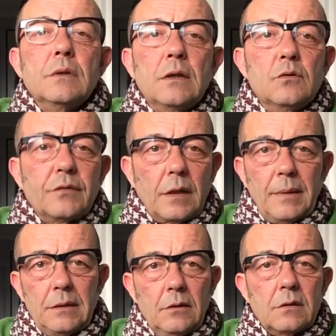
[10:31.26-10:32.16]
découvrir
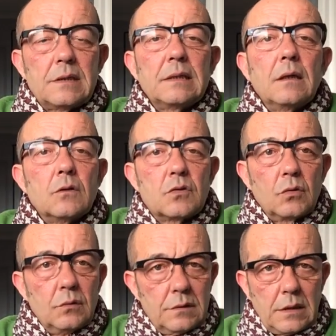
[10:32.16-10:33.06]
maintenant dans cette
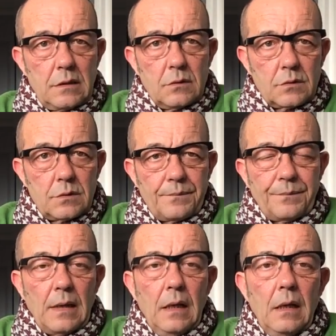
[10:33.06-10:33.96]
seconde séquence
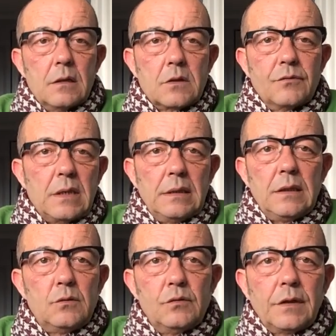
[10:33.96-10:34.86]
Ce que vous allez
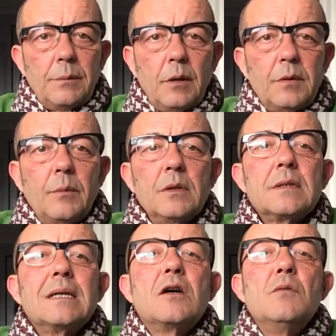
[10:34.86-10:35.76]
découvrir, premièrement,
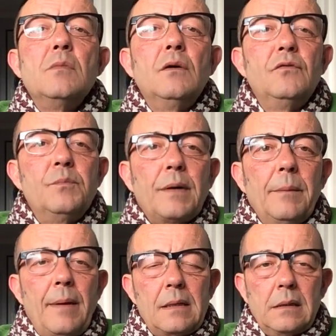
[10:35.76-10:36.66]
c'est comment vous
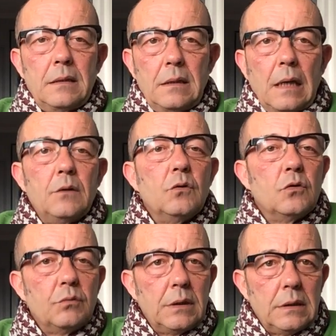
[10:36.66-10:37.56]
préparer à une
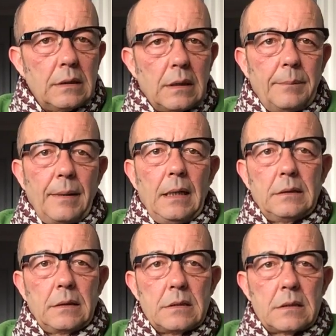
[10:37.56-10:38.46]
nuit
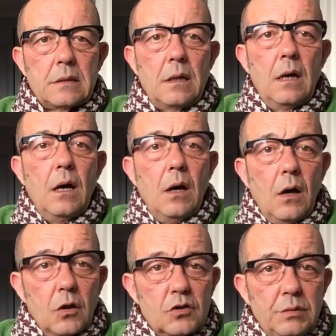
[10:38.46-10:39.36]
réparatrice.
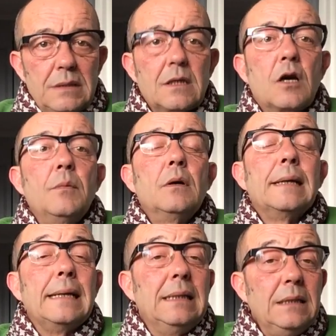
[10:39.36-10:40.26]
Ensuite, c'est
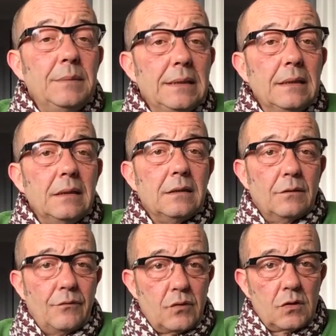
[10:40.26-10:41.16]
comment éliminer
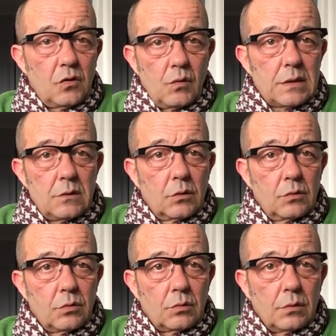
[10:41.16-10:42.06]
vos angoisses
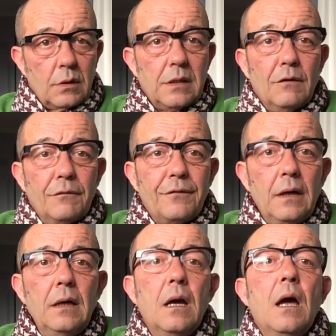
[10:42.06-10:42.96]
nocturnes. Et
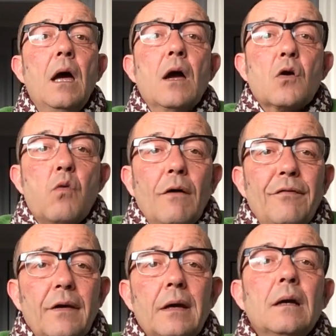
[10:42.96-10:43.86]
enfin, quoi
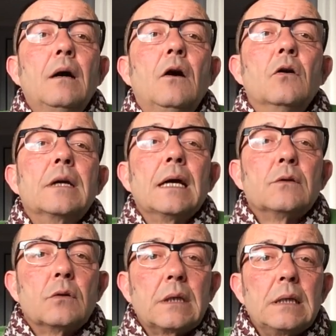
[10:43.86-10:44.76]
faire en cas
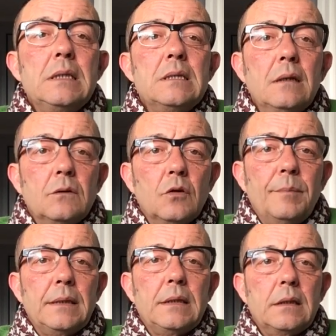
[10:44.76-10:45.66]
de crise de
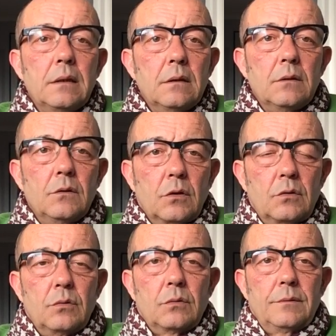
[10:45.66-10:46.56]
panique
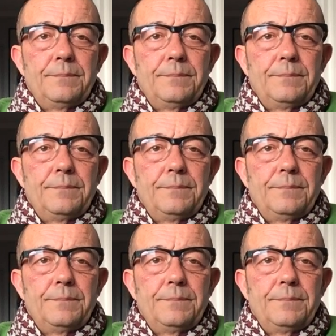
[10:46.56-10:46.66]
nocturne.